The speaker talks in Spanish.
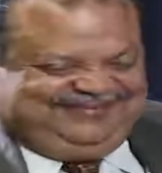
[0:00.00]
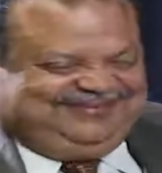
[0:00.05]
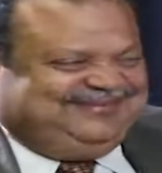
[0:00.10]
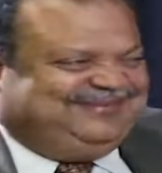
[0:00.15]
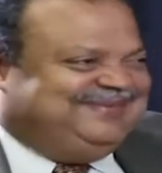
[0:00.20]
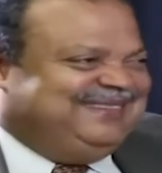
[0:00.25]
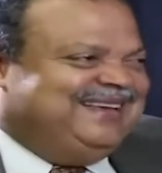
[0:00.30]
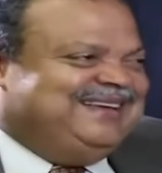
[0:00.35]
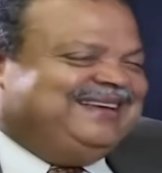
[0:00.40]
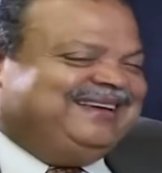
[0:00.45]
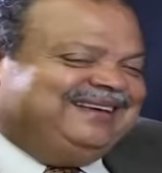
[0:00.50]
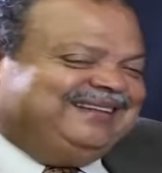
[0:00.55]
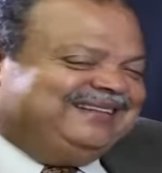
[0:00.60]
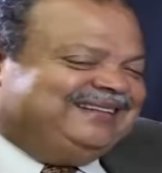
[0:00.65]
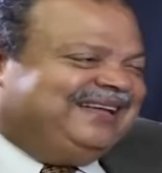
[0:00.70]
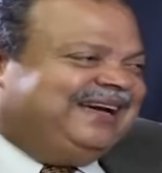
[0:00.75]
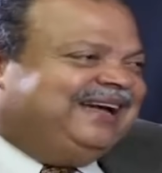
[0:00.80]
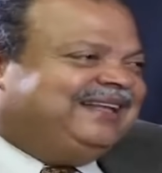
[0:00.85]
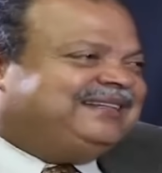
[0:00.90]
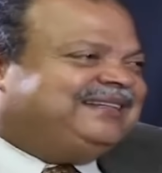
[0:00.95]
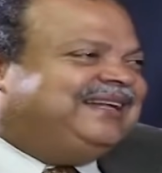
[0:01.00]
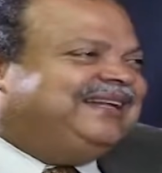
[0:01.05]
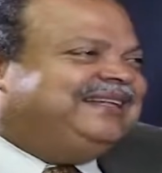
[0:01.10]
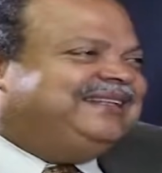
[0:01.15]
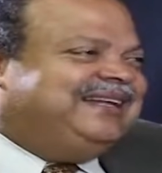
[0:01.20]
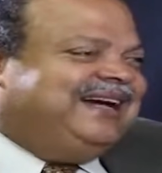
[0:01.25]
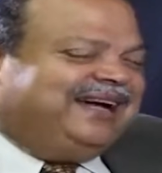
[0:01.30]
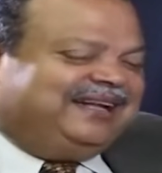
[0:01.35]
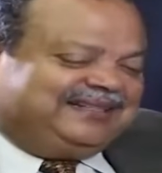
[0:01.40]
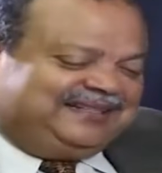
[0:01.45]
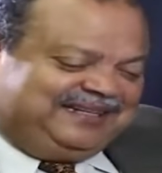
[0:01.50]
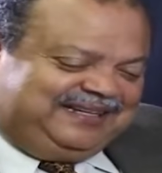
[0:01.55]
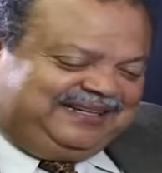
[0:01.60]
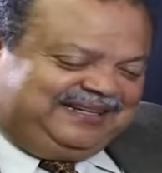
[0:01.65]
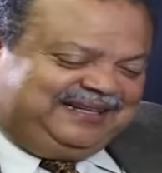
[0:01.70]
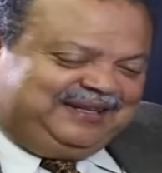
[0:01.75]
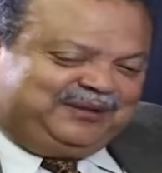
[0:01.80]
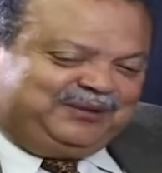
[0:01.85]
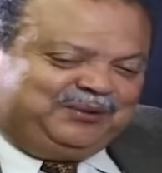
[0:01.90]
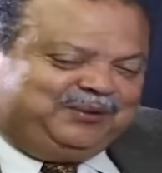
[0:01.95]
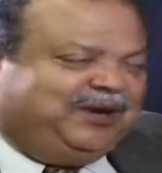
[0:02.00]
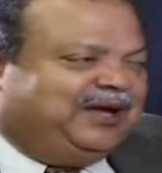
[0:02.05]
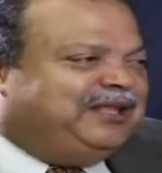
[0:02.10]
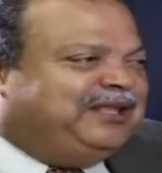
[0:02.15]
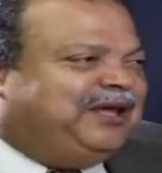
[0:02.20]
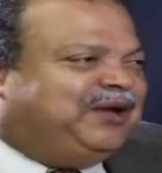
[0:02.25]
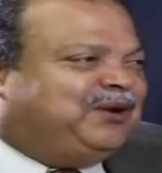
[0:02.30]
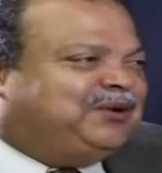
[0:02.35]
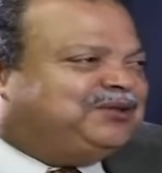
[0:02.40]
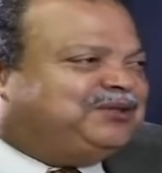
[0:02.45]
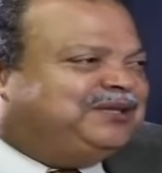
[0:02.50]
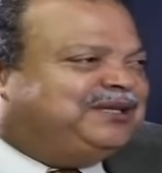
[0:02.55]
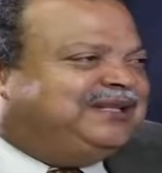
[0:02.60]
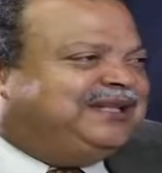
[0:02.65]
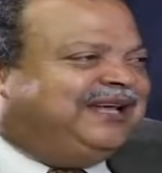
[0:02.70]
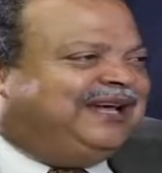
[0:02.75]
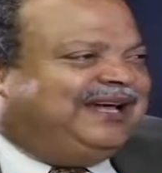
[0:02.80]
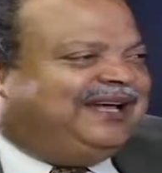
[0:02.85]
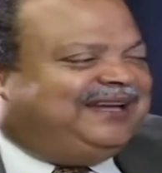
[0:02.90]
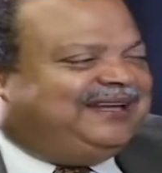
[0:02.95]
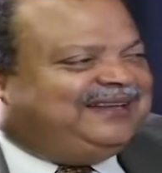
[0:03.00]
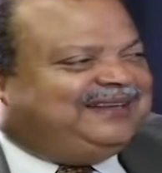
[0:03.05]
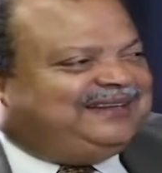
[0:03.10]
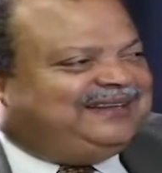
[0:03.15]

Pero eh, hemos estado, eh, hemos